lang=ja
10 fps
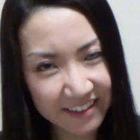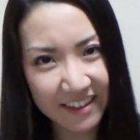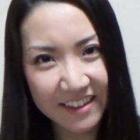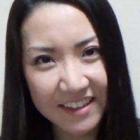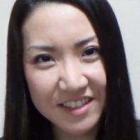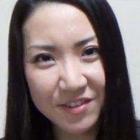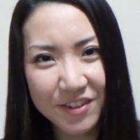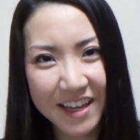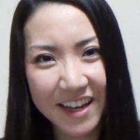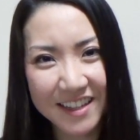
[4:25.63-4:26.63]
んかあれ自己
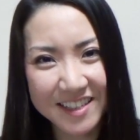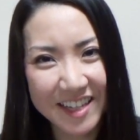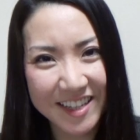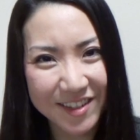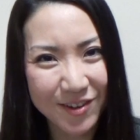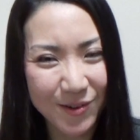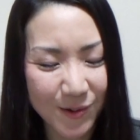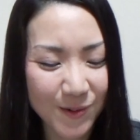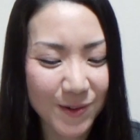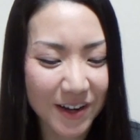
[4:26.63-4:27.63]
啓発系でこう
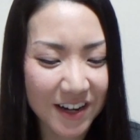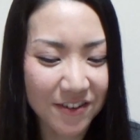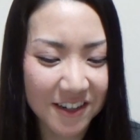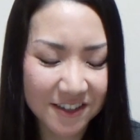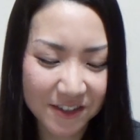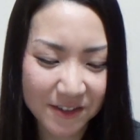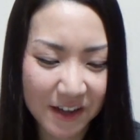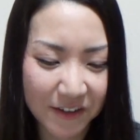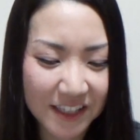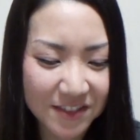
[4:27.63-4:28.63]
心洗われるという
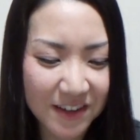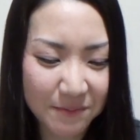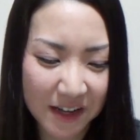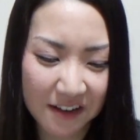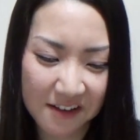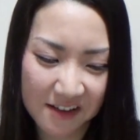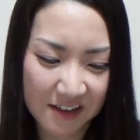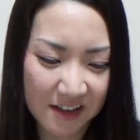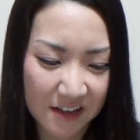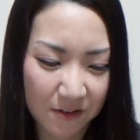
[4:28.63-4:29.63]
か、私はまあ
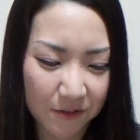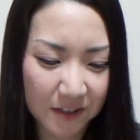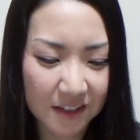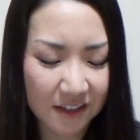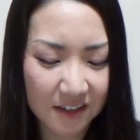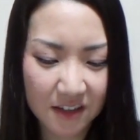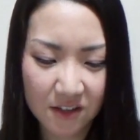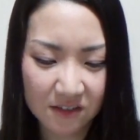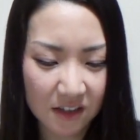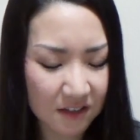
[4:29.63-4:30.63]
女だからな
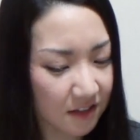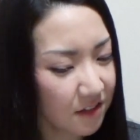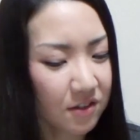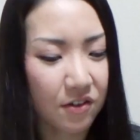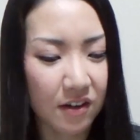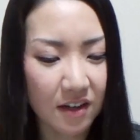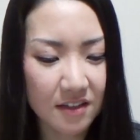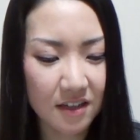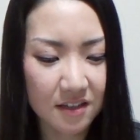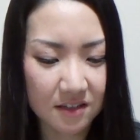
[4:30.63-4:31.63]
のか何なのか分か
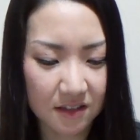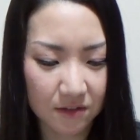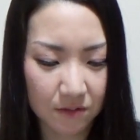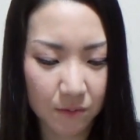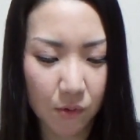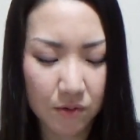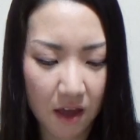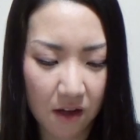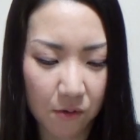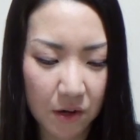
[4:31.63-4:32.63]
んないですけど、もう
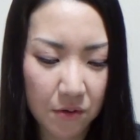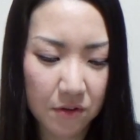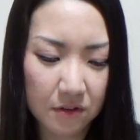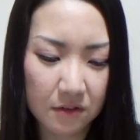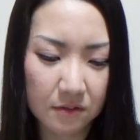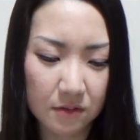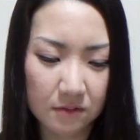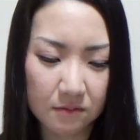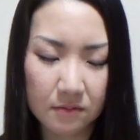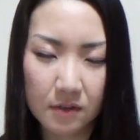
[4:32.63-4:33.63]
ねこれを
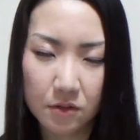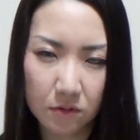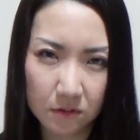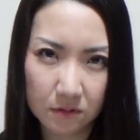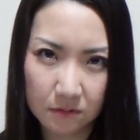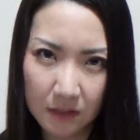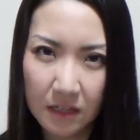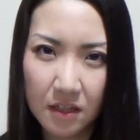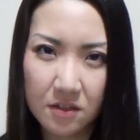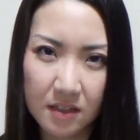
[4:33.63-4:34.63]
あの
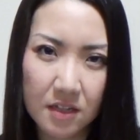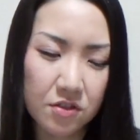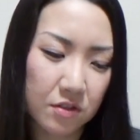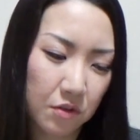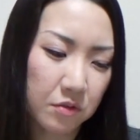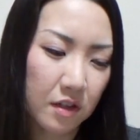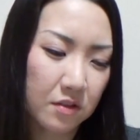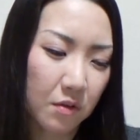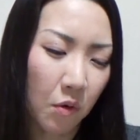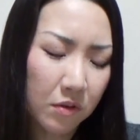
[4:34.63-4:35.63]
病んでる最中に読んでい
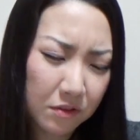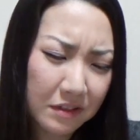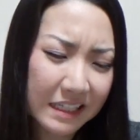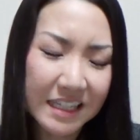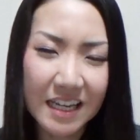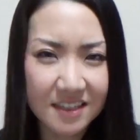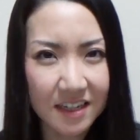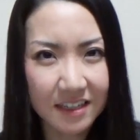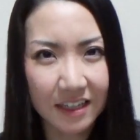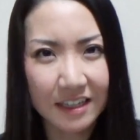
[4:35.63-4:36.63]
ると本当に癒さ
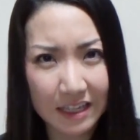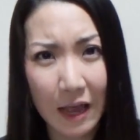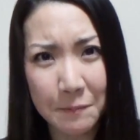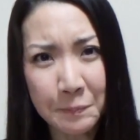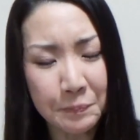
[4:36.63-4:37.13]
れてきて。